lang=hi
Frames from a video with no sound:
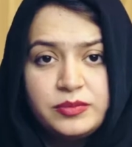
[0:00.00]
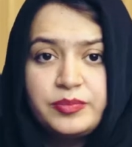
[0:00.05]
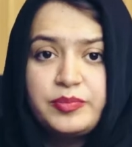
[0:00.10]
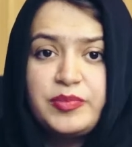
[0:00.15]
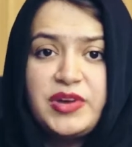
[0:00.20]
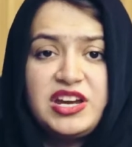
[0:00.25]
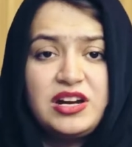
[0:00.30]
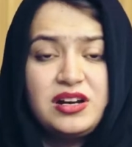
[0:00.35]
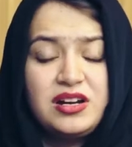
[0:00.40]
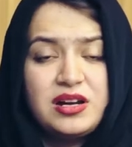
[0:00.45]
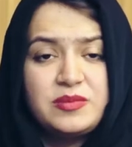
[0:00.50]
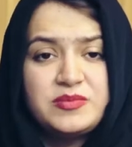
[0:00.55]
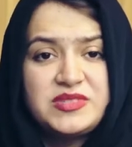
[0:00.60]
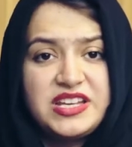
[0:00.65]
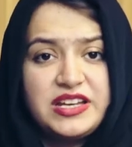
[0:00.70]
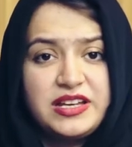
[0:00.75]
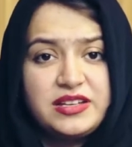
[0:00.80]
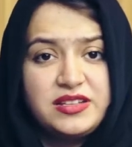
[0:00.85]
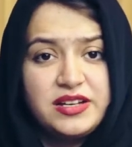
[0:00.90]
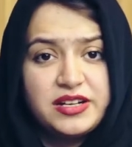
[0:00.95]
मेरा नाम
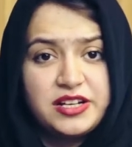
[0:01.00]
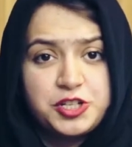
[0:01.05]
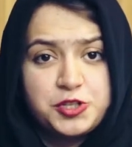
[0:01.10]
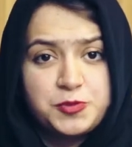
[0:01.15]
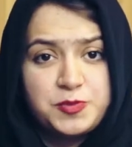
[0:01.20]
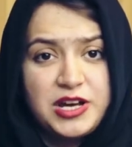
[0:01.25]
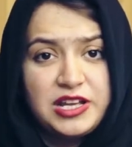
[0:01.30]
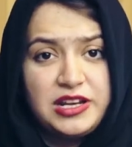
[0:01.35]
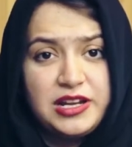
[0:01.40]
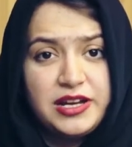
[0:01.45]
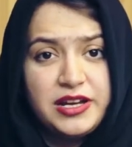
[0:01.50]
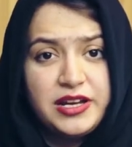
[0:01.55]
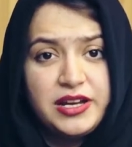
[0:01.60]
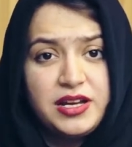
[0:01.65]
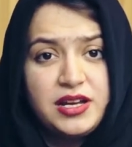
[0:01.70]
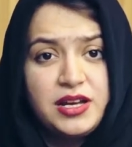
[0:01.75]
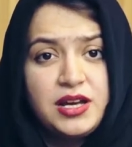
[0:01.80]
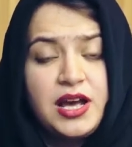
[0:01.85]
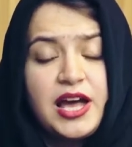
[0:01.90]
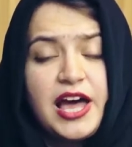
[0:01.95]
सैदा कशमाला है
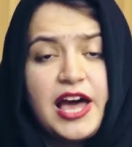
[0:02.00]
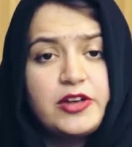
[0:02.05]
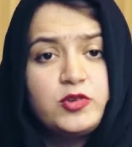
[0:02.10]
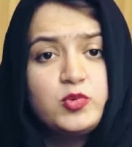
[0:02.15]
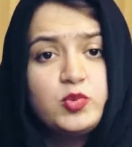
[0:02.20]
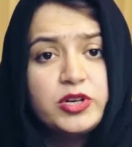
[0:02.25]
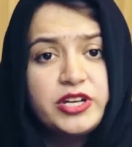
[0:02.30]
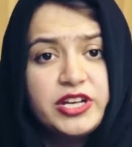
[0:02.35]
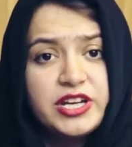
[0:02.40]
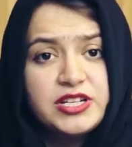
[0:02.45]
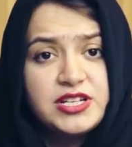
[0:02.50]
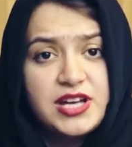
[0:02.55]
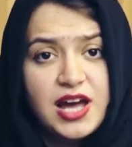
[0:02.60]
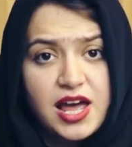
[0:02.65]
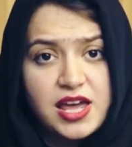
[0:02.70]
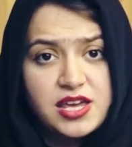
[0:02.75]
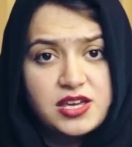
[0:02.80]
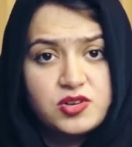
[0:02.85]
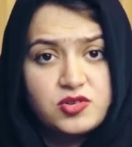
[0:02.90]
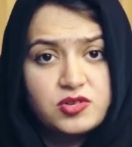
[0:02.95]
एडवोकेट
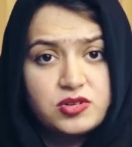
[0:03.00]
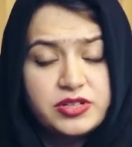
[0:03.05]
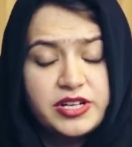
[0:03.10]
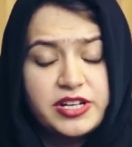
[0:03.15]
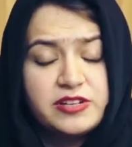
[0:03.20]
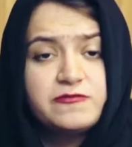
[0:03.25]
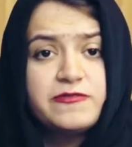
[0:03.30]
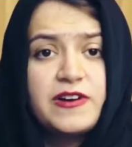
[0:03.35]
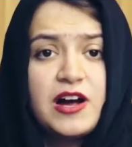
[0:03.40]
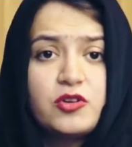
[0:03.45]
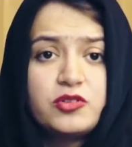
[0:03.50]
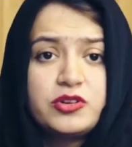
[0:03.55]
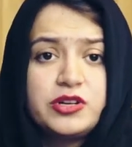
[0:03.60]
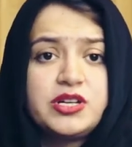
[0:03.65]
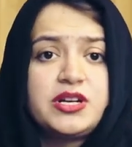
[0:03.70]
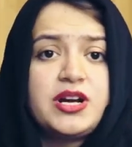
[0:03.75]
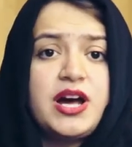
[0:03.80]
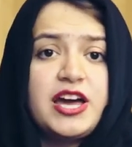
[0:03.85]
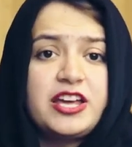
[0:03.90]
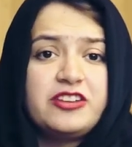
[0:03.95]
हाई कोर्ट एंड
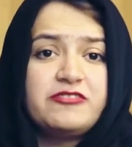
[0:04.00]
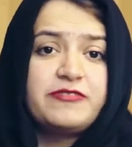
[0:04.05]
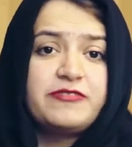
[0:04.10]
फाउंडर एंड